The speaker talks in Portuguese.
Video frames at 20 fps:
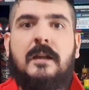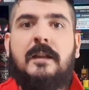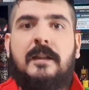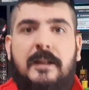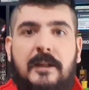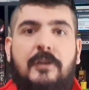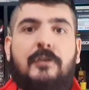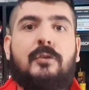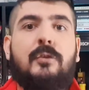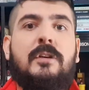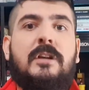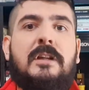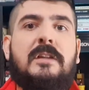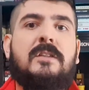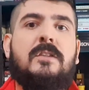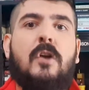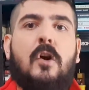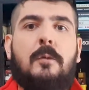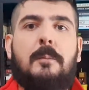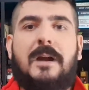Isso
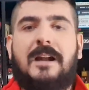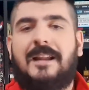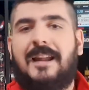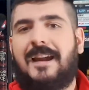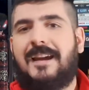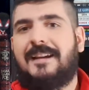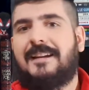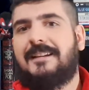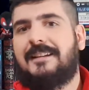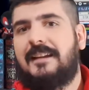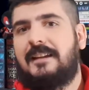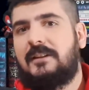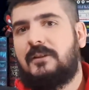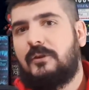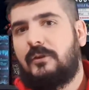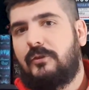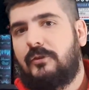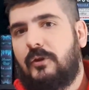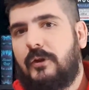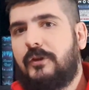iniciou uma guerra
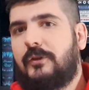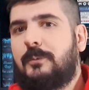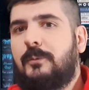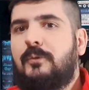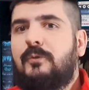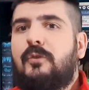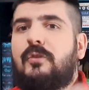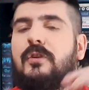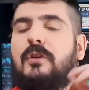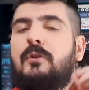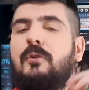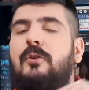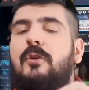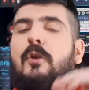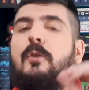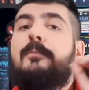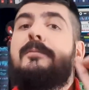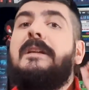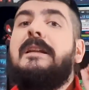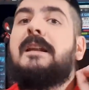dentre os dois mundos que
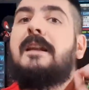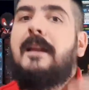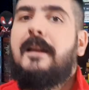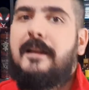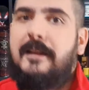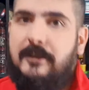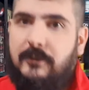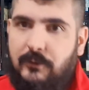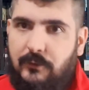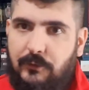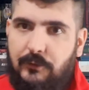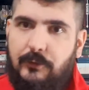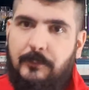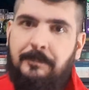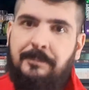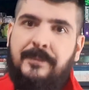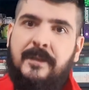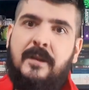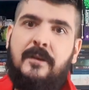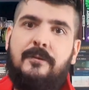durou milênios.
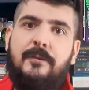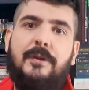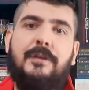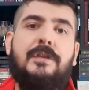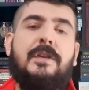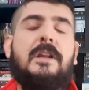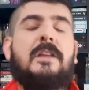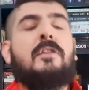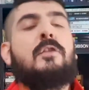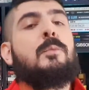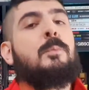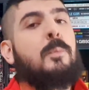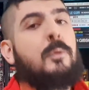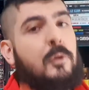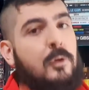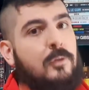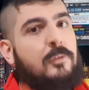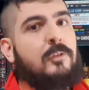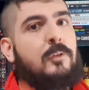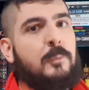Vocês
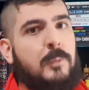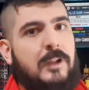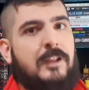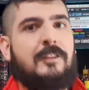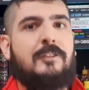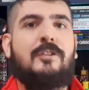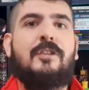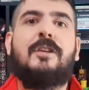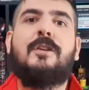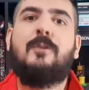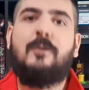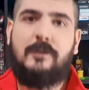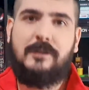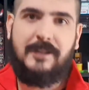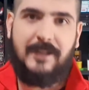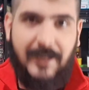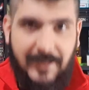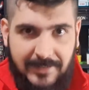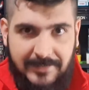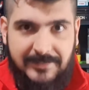provavelmente
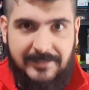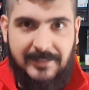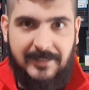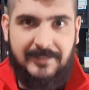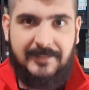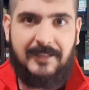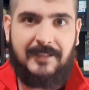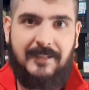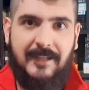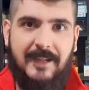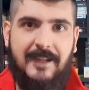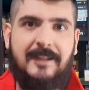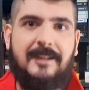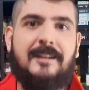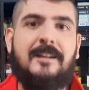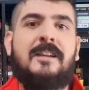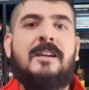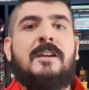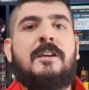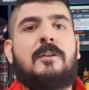conhecem essa
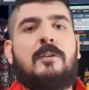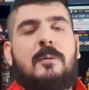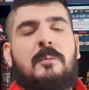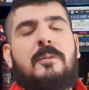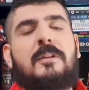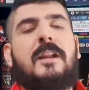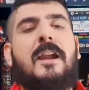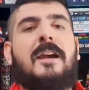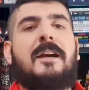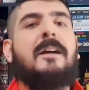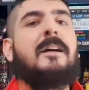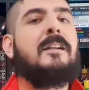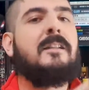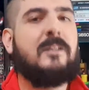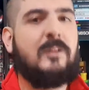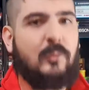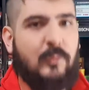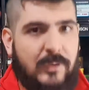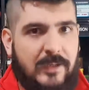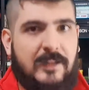guerra como Guerra
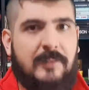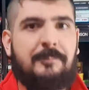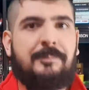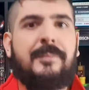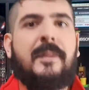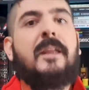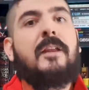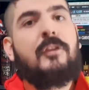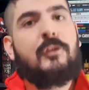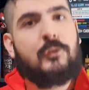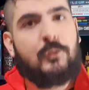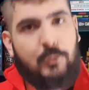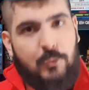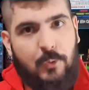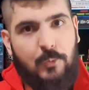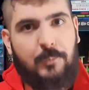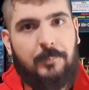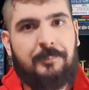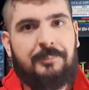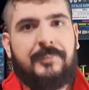
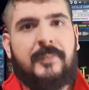Kree-Skrull.